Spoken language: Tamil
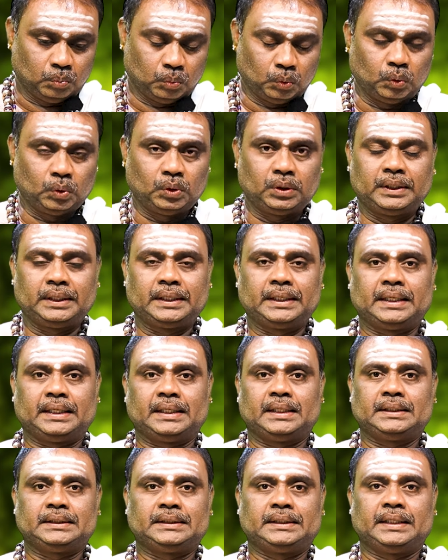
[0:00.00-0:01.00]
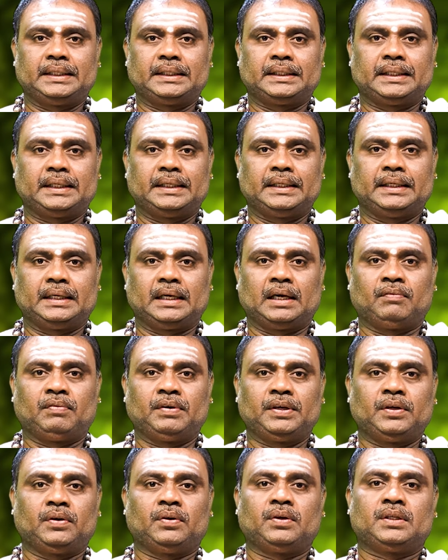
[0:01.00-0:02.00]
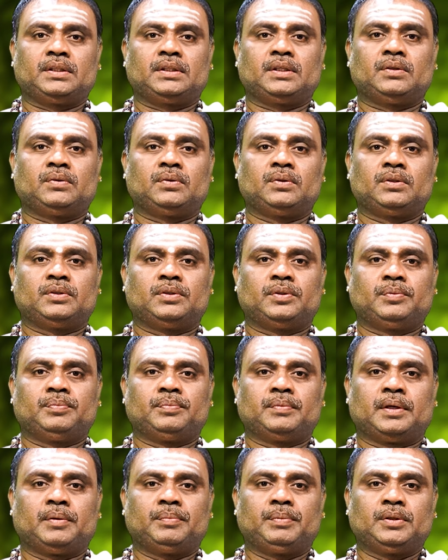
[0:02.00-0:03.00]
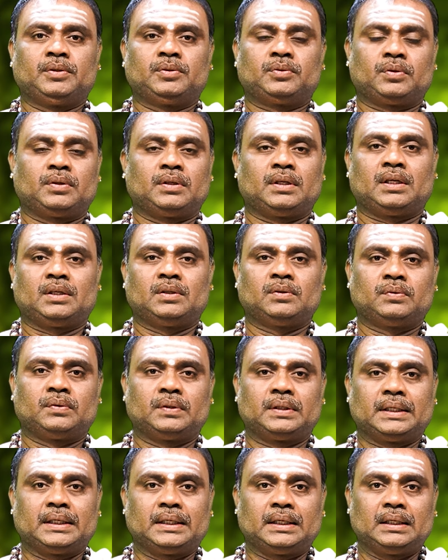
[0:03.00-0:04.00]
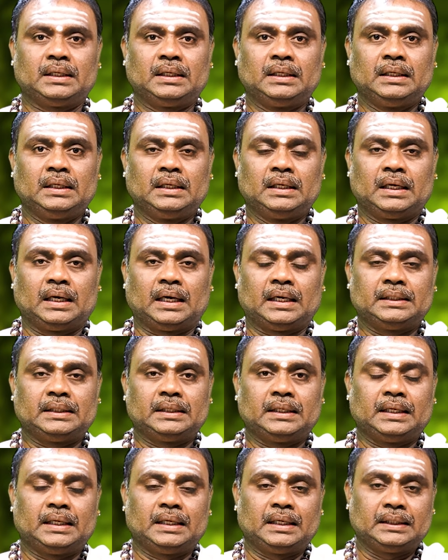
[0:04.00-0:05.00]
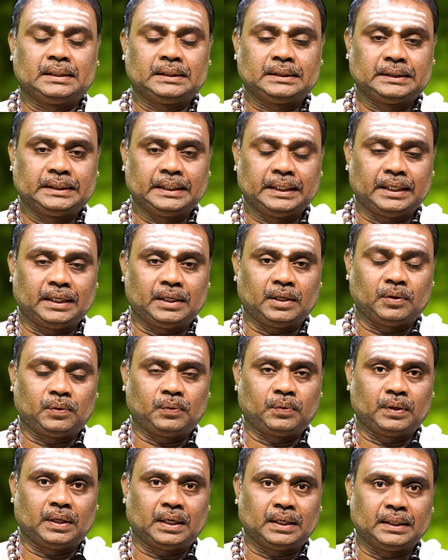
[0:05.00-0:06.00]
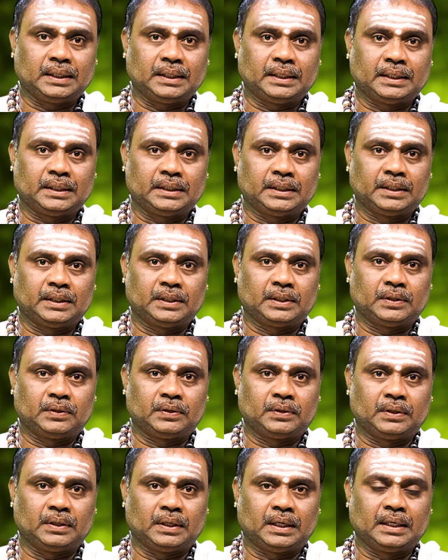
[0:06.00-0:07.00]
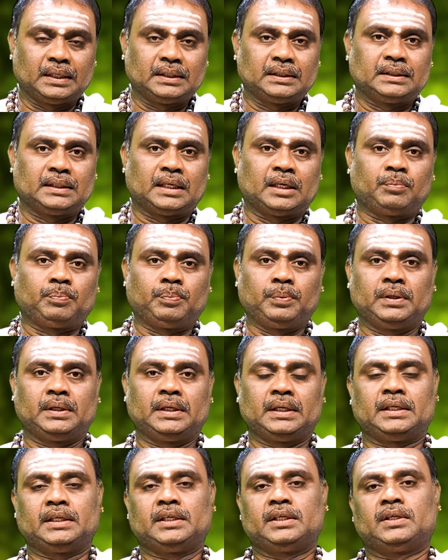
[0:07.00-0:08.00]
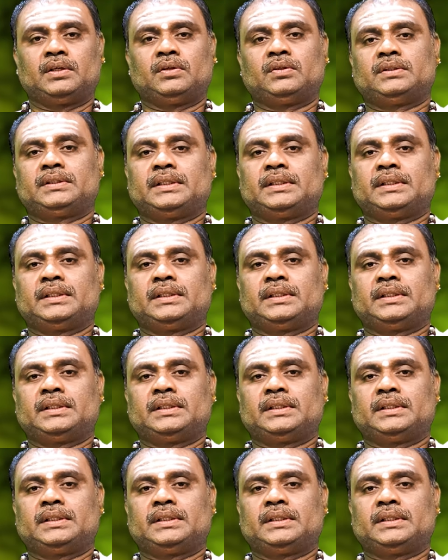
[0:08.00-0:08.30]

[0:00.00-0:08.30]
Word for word: மூன்று கிரக சேர்க்கை அவயோகத்தை கொடுக்கும் அப்படின்னு சொன்னாலும் கூட அதில் சேரக்கூடாத கிரகங்களோ அல்லது நட்பு கிரகங்களோ